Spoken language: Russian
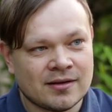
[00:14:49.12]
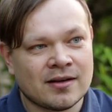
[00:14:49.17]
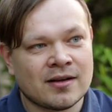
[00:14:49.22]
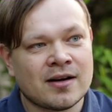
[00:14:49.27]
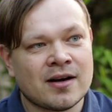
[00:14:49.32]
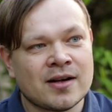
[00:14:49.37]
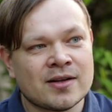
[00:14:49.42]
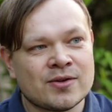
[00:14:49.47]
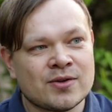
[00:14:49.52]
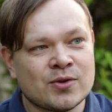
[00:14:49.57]

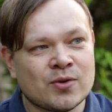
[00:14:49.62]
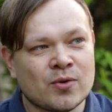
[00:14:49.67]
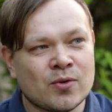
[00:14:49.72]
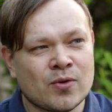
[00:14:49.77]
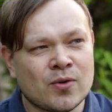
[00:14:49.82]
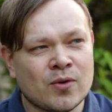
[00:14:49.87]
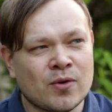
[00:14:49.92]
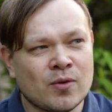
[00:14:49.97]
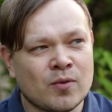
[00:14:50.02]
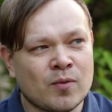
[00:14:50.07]

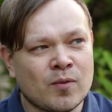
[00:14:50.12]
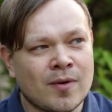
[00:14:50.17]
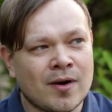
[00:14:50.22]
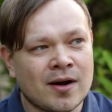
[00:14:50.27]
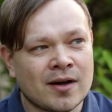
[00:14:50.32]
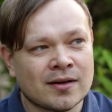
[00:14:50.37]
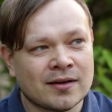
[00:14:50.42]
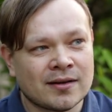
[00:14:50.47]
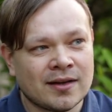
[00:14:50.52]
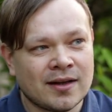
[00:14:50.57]
радио
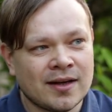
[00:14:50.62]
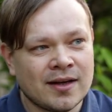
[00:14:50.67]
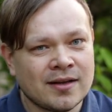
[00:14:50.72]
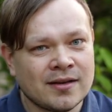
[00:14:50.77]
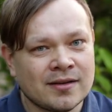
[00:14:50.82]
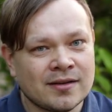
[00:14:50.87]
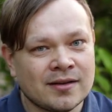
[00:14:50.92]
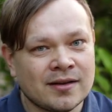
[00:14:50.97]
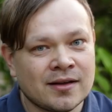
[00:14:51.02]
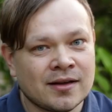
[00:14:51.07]
One
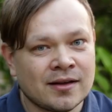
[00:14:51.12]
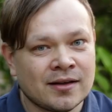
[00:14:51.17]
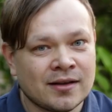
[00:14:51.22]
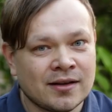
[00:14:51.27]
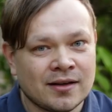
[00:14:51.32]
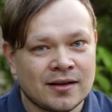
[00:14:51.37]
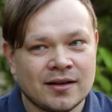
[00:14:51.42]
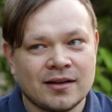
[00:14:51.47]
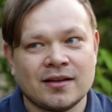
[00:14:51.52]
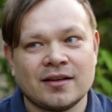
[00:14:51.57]
Canada
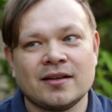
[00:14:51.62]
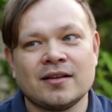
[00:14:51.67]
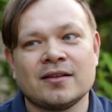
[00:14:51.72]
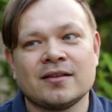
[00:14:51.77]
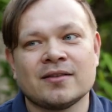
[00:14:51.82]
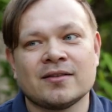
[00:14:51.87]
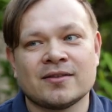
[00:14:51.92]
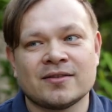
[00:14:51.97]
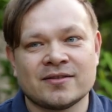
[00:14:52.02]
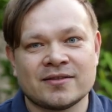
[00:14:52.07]

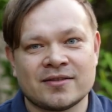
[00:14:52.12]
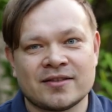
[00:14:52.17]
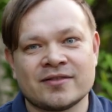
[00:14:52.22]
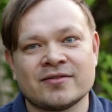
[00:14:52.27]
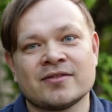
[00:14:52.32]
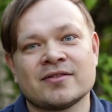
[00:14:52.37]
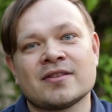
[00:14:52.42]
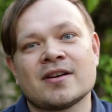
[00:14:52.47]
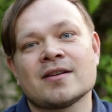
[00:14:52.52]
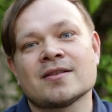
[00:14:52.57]
и
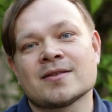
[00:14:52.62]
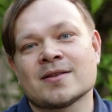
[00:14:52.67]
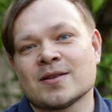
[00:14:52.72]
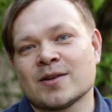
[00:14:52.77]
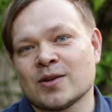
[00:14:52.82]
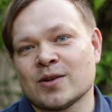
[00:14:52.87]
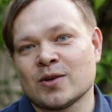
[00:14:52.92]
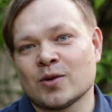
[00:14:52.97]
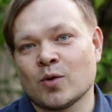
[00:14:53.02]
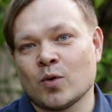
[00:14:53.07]
в
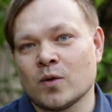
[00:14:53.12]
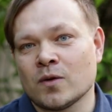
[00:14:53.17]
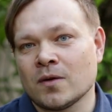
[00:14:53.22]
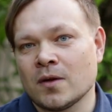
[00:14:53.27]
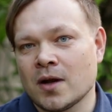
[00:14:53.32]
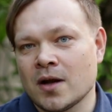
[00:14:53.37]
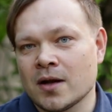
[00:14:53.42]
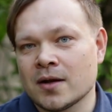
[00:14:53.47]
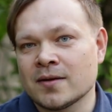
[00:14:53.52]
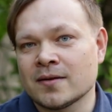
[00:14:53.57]
разные
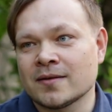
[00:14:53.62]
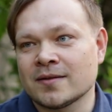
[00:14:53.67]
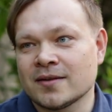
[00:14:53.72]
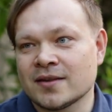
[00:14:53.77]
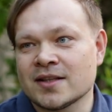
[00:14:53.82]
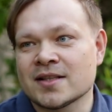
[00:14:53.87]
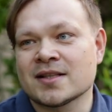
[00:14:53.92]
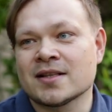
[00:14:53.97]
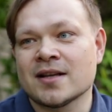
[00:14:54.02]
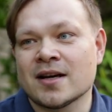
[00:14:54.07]
онлайн
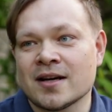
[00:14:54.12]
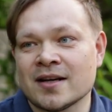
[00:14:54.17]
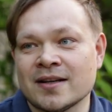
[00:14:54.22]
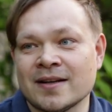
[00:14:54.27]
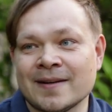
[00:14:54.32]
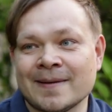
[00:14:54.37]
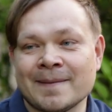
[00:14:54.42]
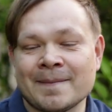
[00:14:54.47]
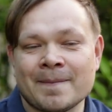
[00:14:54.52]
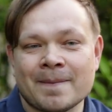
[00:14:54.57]

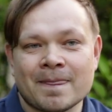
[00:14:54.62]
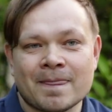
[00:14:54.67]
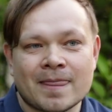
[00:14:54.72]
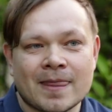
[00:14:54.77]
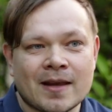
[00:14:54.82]
издания. Да.